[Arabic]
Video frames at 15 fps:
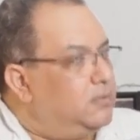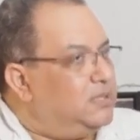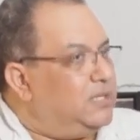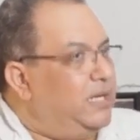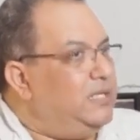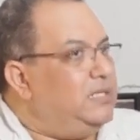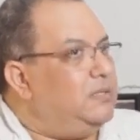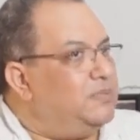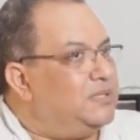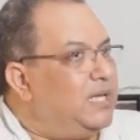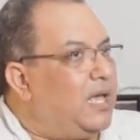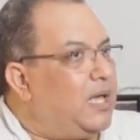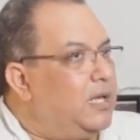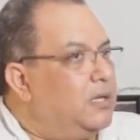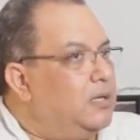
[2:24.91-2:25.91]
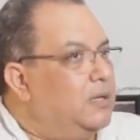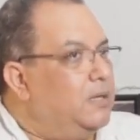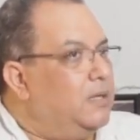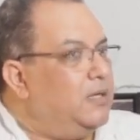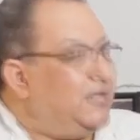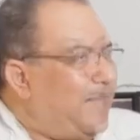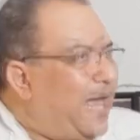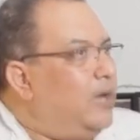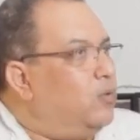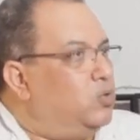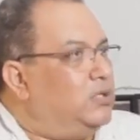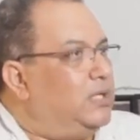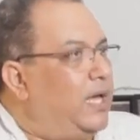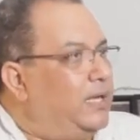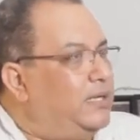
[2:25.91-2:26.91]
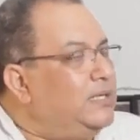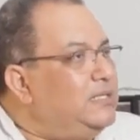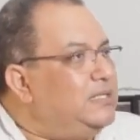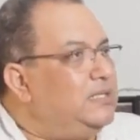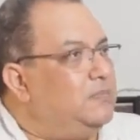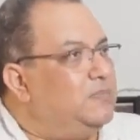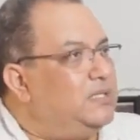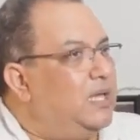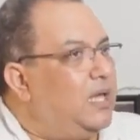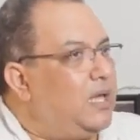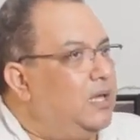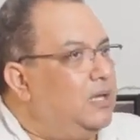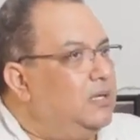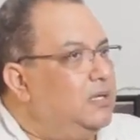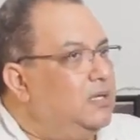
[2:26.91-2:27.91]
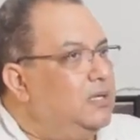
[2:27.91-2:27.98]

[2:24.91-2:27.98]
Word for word: بس هيدي مساحه التعاون ده هيدي مساحه